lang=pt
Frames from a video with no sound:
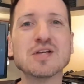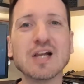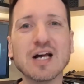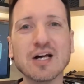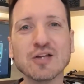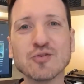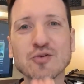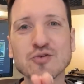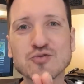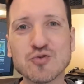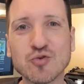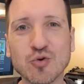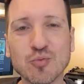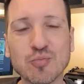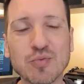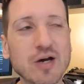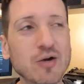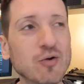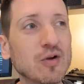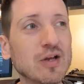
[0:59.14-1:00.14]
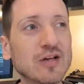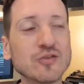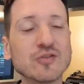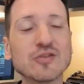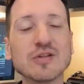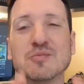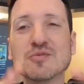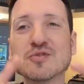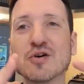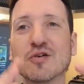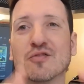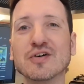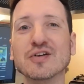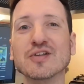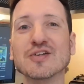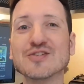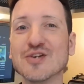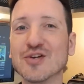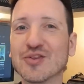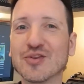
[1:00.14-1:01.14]
lá no nosso grupo, cara. O Leandro tá me salvando
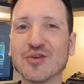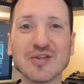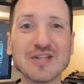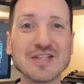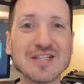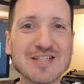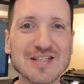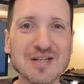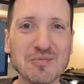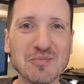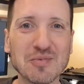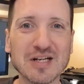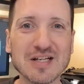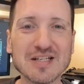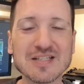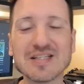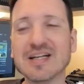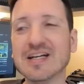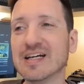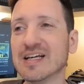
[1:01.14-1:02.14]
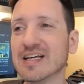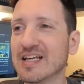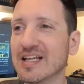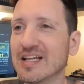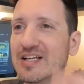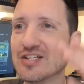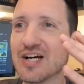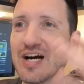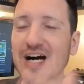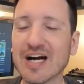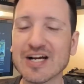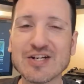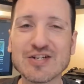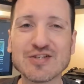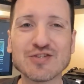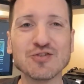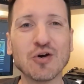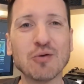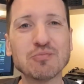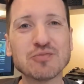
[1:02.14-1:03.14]
assim, ó, todas as semanas. Ele já acha a
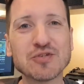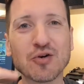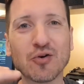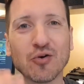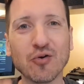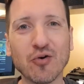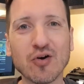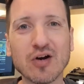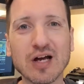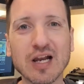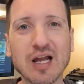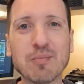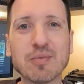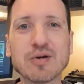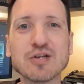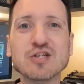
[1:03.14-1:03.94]
sinopse, já coloca lá pra